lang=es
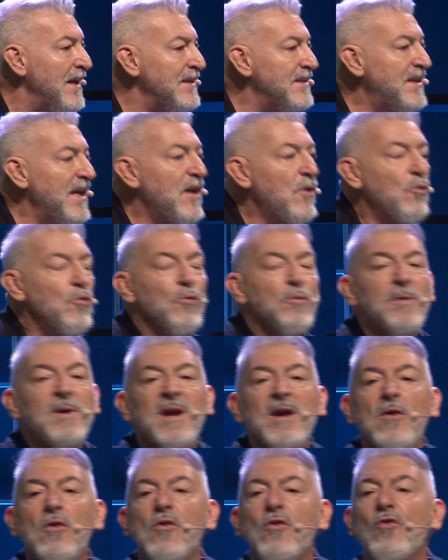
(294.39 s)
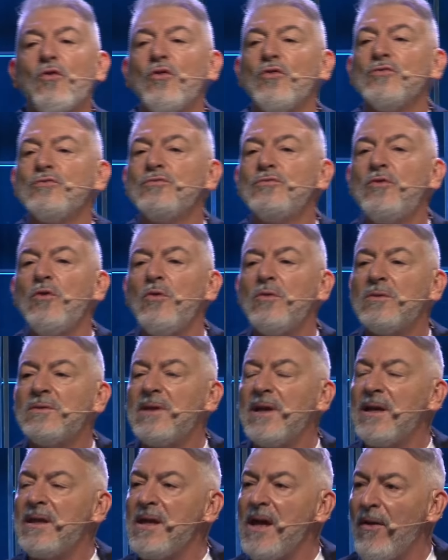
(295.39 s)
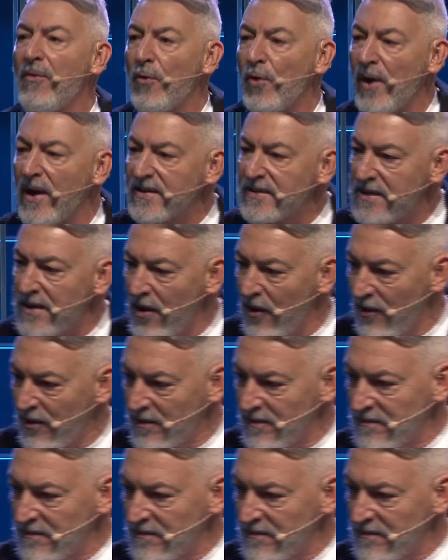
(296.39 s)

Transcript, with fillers: descubrieron conductas de adoración.